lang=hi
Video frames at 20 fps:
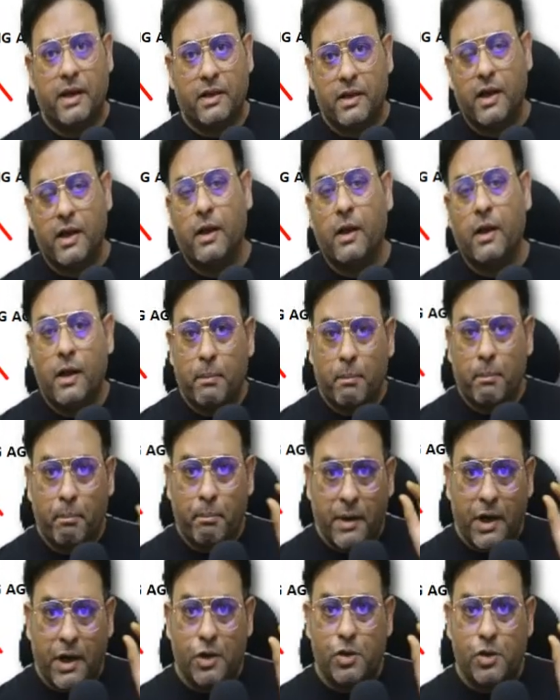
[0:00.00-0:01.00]
लगती है
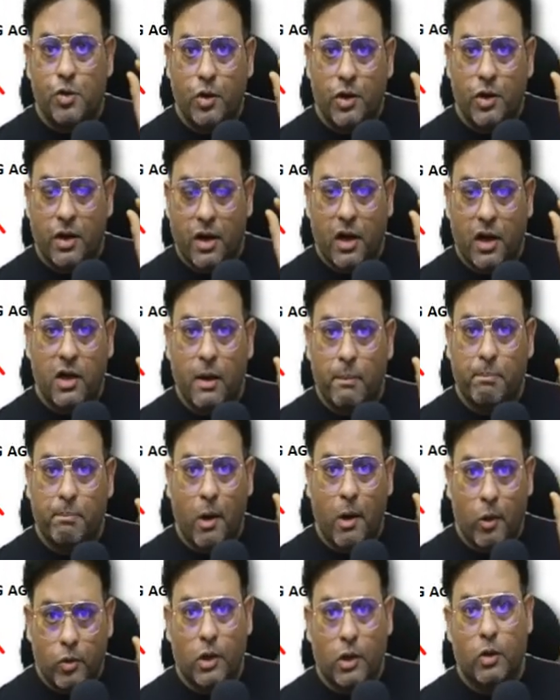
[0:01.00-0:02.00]
मेन जो ड्रग का
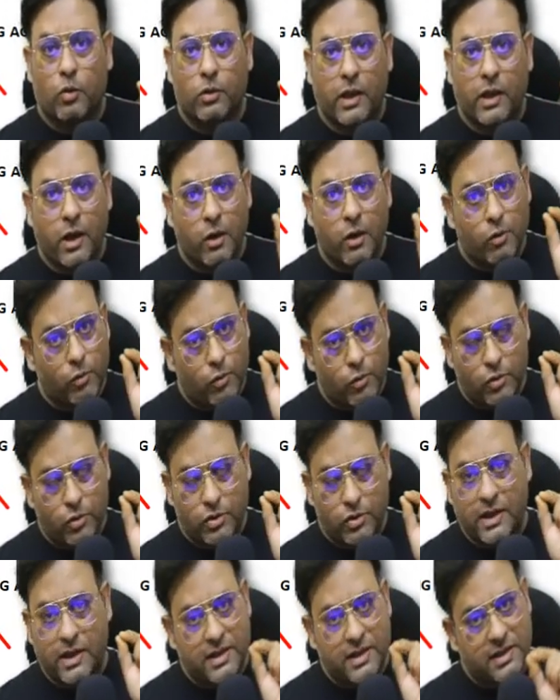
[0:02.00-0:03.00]
पाउडर होता है
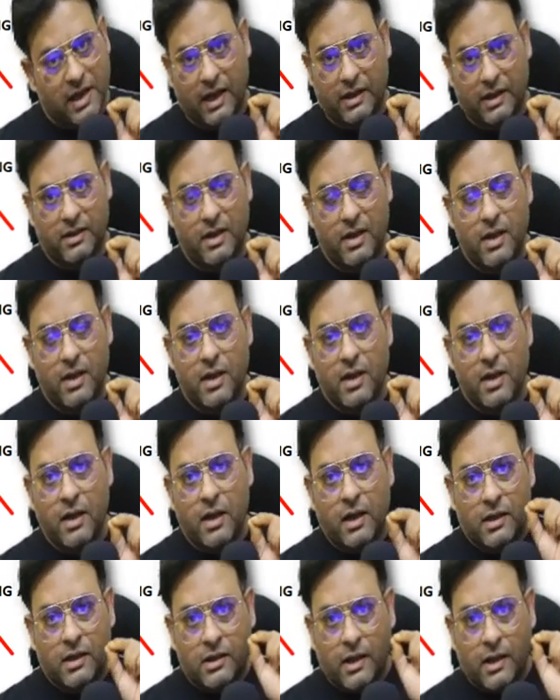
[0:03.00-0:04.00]
उसके साथ
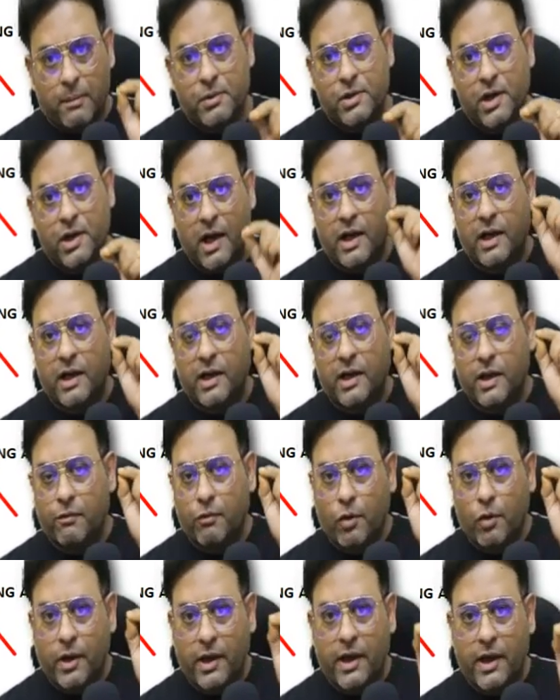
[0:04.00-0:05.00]
तब जा के
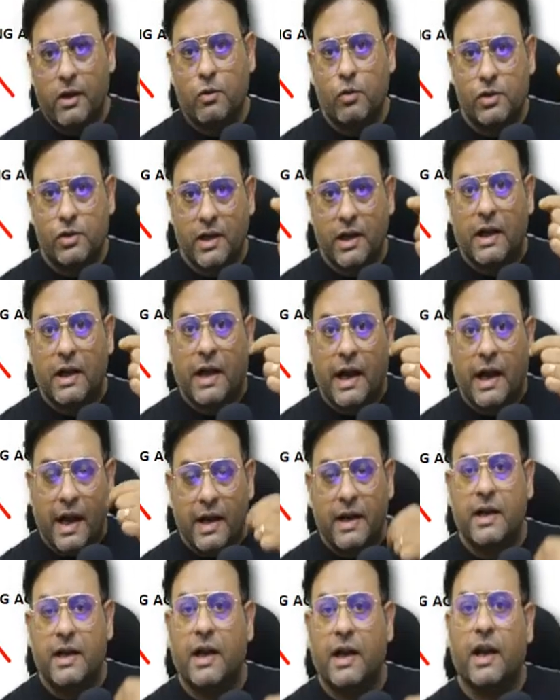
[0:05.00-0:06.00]
वो एक उसे
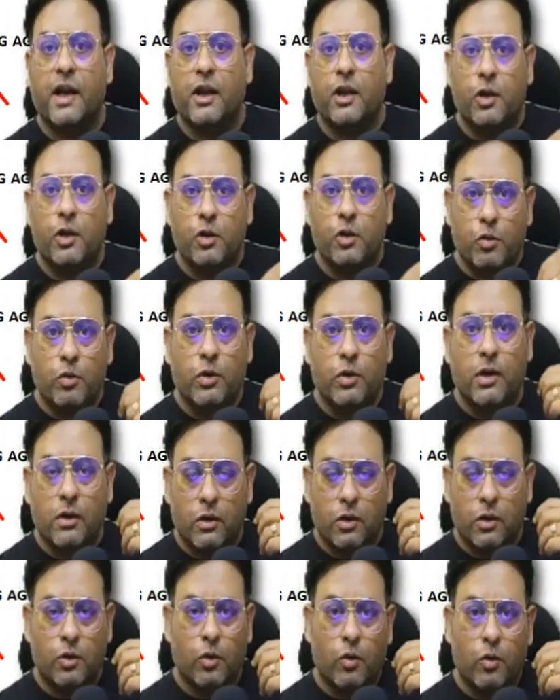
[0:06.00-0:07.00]
ग्रहण करने
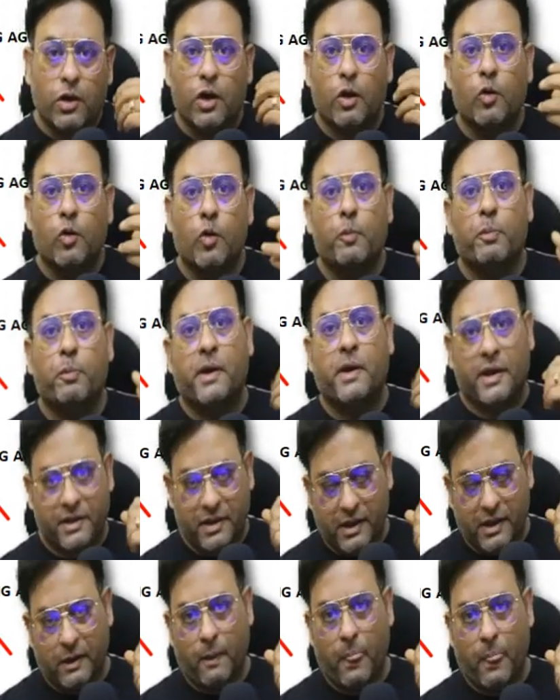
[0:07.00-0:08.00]
योग्य रूप
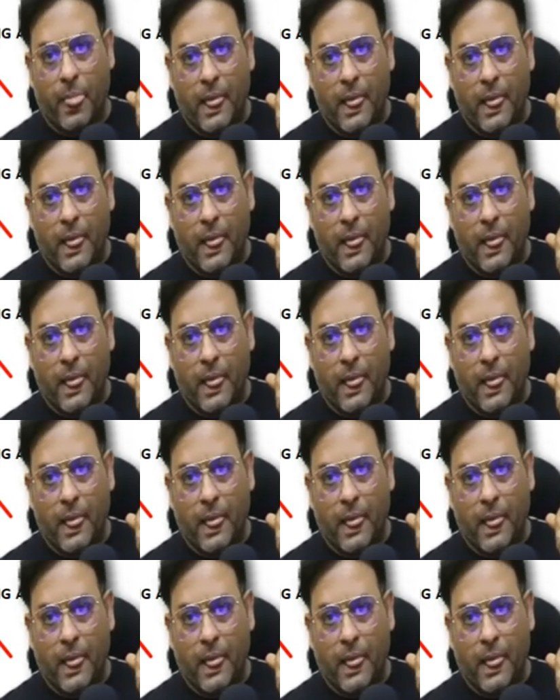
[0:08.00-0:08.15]
लेती है